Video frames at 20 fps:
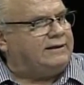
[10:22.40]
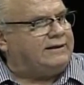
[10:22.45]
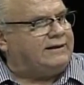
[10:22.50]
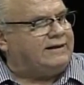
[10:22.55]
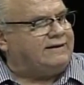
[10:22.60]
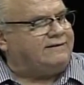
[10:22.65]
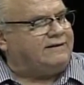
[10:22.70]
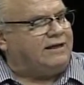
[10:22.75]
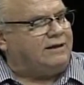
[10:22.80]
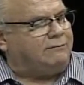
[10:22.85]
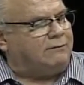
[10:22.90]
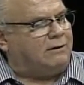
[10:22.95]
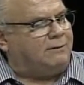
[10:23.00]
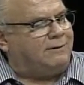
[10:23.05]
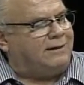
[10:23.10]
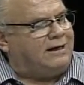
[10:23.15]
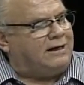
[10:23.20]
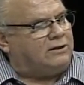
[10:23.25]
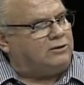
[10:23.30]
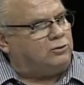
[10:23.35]
que se
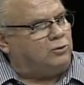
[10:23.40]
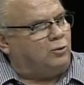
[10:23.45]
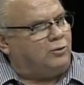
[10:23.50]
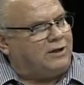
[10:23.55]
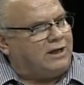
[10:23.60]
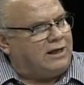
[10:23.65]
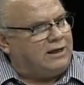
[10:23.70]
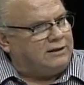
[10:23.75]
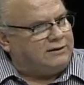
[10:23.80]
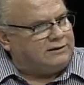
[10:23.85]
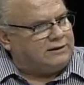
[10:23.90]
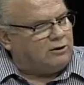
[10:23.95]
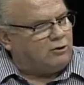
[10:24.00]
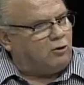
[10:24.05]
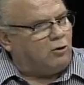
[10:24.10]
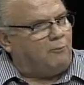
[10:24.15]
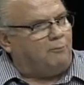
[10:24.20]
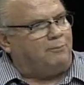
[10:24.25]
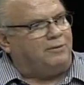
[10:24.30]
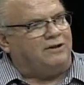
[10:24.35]
llamaba lectura de
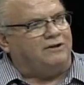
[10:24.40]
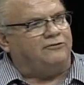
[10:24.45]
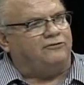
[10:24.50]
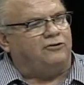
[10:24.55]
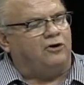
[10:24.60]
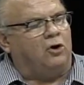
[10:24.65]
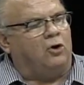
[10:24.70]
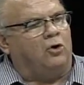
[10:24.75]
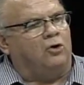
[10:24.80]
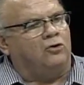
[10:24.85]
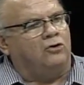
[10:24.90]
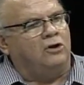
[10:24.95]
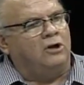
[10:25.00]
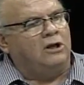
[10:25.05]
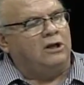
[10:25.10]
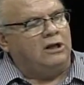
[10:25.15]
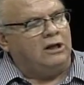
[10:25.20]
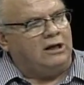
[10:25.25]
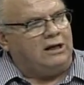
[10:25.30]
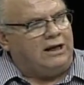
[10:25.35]
comprensión,
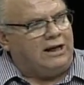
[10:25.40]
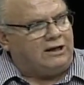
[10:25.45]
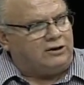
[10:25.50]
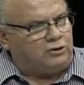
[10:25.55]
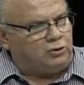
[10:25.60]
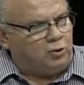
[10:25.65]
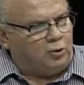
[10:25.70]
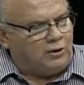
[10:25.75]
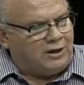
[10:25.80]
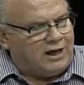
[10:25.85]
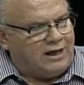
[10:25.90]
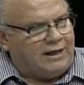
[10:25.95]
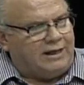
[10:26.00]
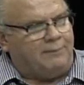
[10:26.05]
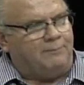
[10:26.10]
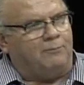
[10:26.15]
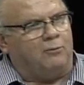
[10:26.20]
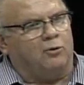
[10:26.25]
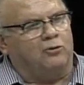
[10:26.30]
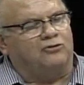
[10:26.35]
lectura
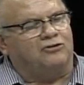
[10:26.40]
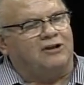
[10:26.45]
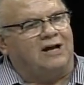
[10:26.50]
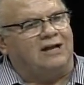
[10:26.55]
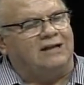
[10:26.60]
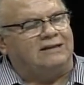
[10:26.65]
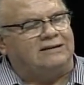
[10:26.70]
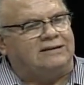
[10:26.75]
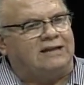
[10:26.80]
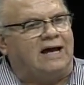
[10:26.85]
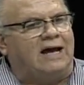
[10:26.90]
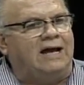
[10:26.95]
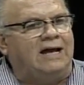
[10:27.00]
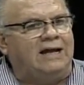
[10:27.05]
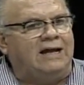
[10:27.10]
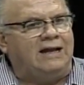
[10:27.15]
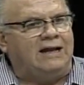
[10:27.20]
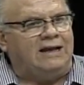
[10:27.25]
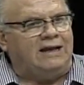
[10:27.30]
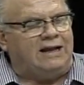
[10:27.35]
en voz alta,
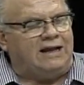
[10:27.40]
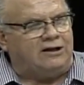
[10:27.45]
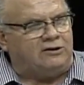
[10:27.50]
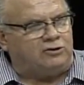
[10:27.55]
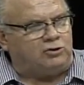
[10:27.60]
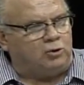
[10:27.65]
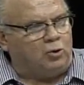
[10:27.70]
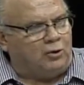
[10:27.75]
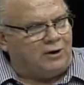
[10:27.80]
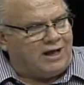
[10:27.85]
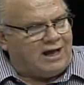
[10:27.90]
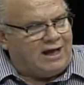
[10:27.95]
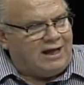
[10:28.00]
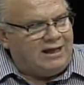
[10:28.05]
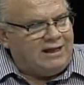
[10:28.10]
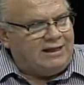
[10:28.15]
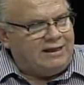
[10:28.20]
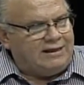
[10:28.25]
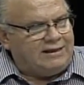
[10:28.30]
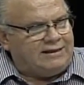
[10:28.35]
lectura
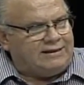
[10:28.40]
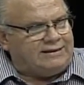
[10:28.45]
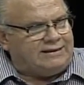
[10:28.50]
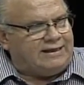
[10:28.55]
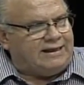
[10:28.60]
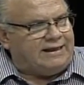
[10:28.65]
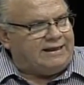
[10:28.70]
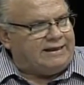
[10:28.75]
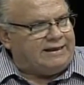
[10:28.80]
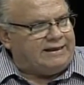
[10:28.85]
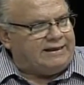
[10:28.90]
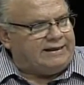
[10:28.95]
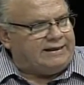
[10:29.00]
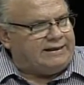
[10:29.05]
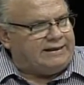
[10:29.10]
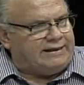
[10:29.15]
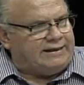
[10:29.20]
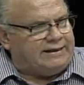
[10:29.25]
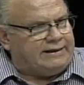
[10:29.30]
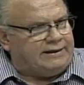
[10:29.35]

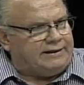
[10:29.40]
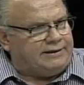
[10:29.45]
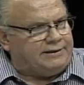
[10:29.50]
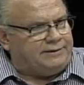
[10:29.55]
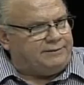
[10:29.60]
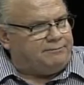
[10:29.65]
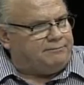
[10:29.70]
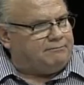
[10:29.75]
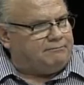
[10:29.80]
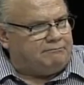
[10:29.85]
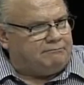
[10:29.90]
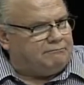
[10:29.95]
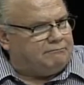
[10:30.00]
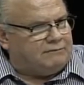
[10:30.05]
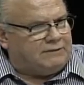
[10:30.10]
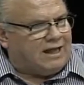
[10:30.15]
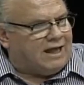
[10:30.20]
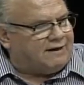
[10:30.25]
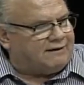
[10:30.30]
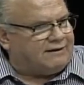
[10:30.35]
de eh,
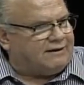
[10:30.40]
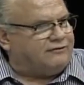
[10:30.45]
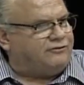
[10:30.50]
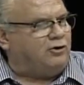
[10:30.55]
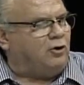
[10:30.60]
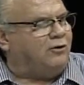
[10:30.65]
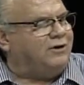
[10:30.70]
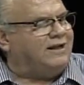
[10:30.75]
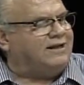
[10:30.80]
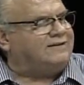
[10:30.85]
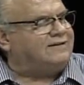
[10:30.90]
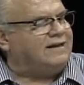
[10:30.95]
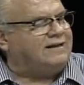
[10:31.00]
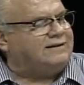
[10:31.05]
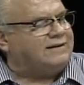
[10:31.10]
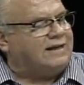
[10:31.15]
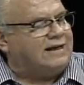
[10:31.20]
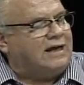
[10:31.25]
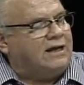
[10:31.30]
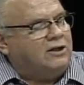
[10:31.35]
narración,
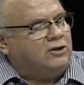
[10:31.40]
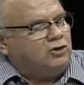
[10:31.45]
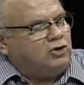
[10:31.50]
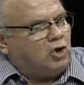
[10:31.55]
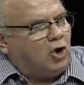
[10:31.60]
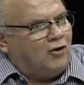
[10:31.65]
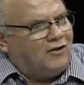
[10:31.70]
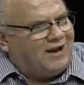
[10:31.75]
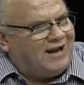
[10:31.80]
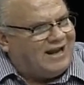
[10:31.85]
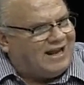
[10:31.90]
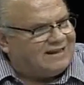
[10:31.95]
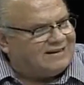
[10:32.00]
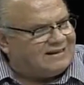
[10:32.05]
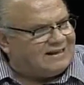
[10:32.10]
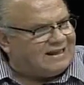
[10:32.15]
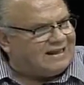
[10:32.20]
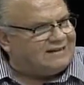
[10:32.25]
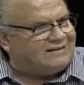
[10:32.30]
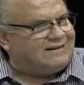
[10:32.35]
etcétera. Todas
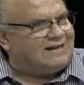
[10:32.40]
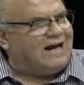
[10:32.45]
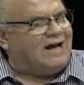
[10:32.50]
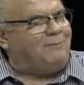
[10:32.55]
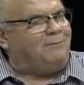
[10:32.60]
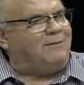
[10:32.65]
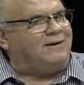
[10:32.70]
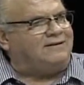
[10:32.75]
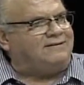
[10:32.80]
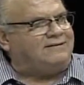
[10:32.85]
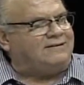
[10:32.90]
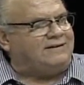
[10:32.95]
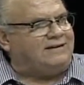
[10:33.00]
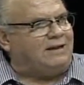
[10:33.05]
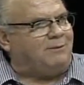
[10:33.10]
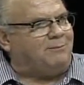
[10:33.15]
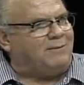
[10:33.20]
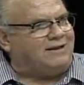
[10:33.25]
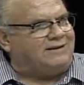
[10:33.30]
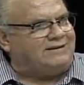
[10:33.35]
las, las, gamas
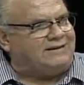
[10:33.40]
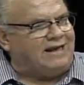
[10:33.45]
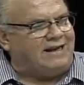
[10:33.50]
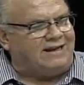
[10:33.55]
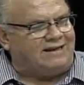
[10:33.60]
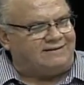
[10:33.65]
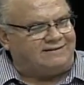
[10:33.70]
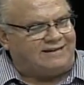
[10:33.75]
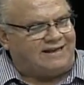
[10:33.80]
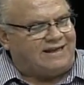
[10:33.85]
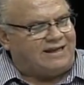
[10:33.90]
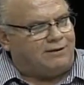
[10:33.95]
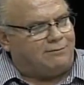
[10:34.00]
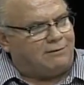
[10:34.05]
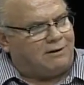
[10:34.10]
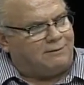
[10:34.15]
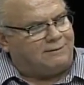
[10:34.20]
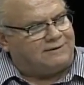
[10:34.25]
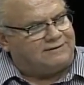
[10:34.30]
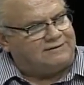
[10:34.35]
de materias que
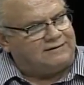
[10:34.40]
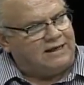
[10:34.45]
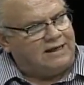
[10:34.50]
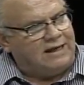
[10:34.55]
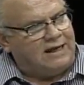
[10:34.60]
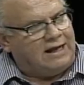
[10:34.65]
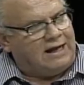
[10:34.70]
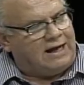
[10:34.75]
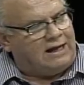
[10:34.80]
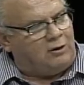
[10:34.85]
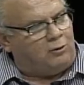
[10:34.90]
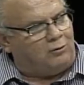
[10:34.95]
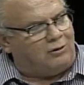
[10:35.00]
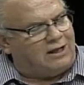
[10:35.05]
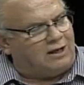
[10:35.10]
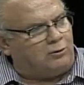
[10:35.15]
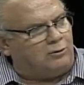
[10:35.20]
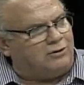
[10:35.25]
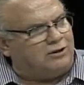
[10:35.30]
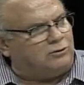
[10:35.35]
llevabas a lo
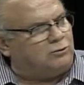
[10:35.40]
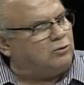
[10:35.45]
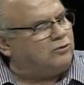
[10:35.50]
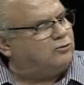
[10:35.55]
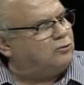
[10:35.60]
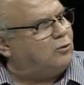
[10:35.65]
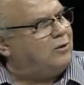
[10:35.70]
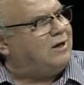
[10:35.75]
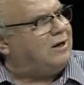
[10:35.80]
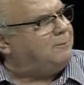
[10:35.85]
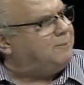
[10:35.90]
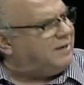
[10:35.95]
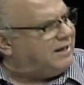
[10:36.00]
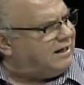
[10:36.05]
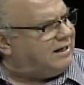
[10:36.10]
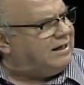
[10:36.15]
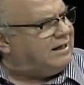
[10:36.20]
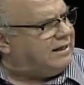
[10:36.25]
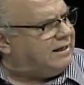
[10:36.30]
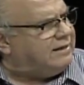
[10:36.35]
largo de tu escuela
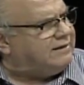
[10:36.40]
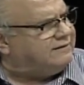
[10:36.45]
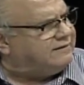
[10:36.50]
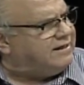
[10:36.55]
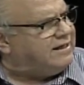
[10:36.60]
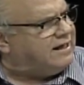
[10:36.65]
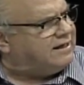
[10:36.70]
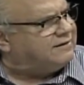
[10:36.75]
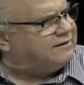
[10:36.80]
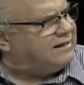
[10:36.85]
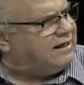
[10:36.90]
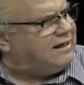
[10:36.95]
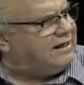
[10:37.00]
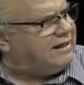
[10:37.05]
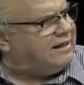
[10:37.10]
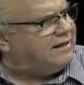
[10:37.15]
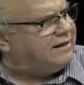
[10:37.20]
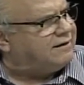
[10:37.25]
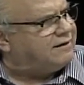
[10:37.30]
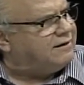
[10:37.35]
para enseñarte a
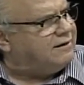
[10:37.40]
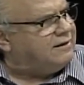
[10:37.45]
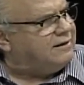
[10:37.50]
leer.